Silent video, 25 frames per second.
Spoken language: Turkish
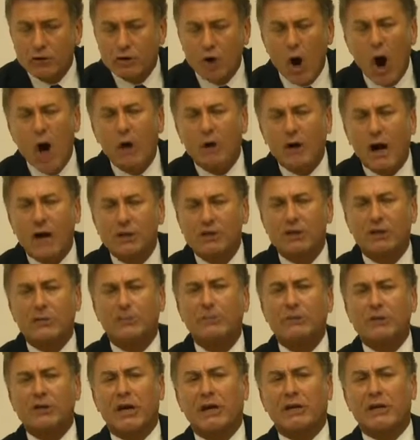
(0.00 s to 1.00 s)
çok
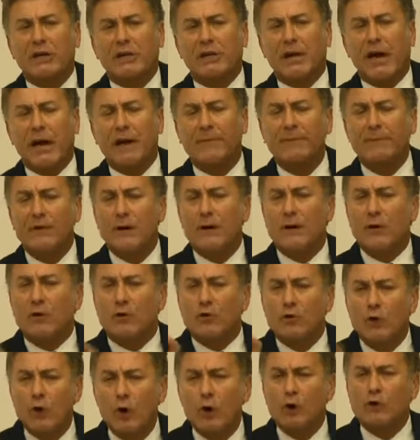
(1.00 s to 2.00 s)
açık bir şekilde
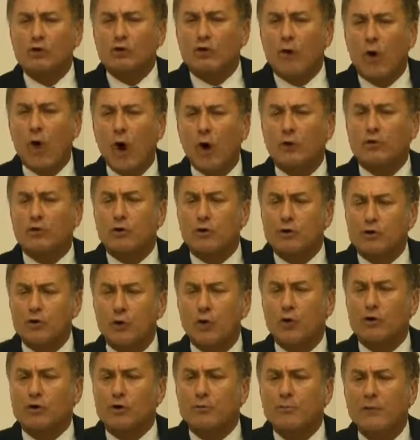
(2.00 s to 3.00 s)

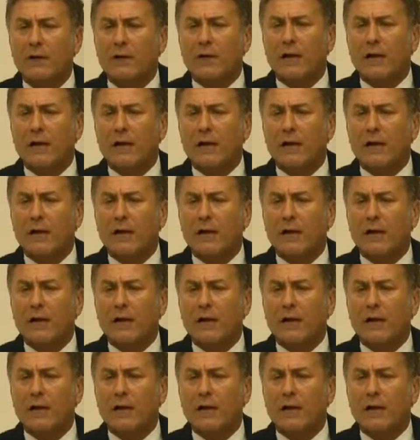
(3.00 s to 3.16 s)
133